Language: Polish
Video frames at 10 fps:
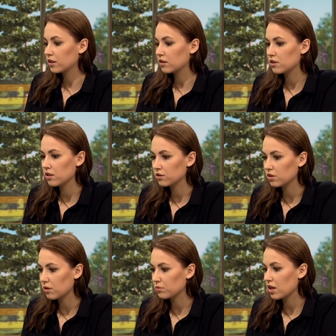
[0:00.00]
faktycznie
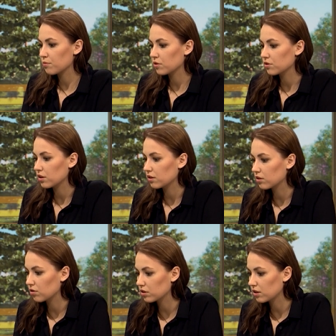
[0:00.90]
gdzieś tam szarpiąc się
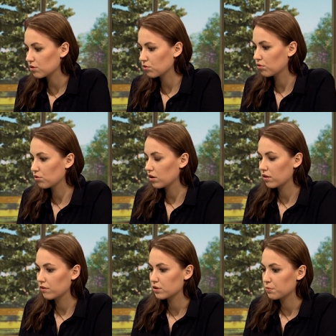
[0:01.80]
na korytarzu
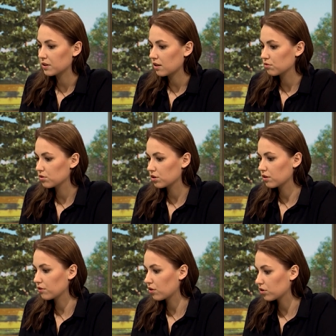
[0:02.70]
e, w szpitalu
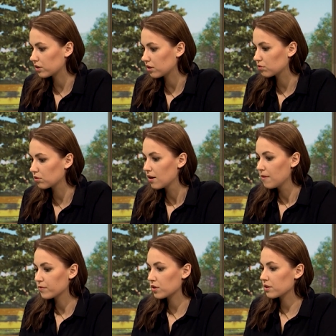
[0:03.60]
czy w hotelu
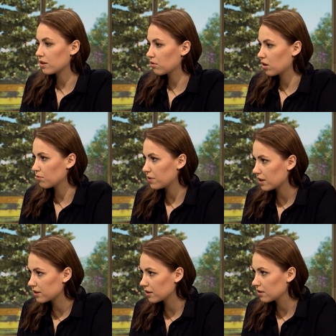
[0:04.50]
doznała
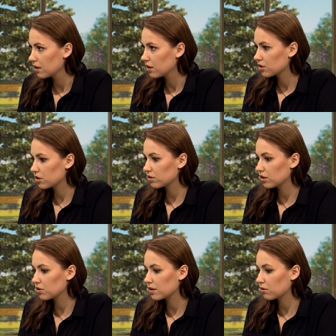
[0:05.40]
obrażeń, czy ona
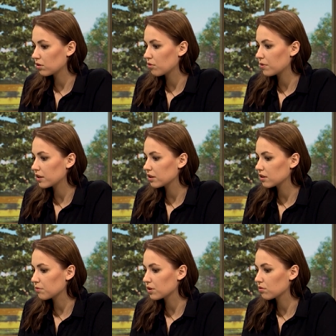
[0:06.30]
mhm. doznała
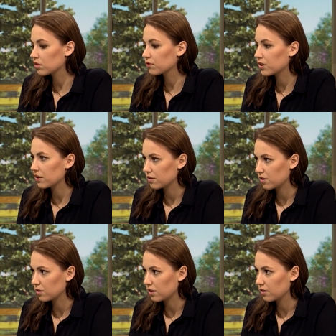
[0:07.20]
obrażeń na przykład
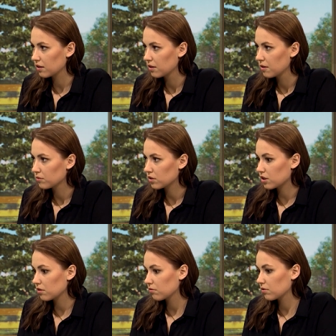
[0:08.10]
wcześniej, tak?
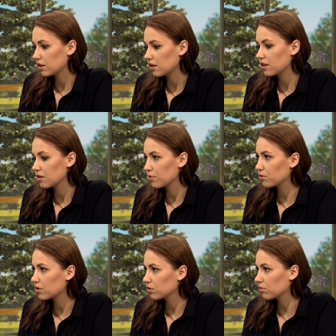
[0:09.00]
Znaczy, generalnie
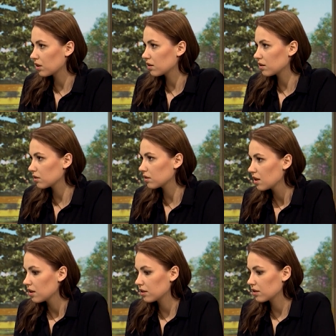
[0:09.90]
prokuratura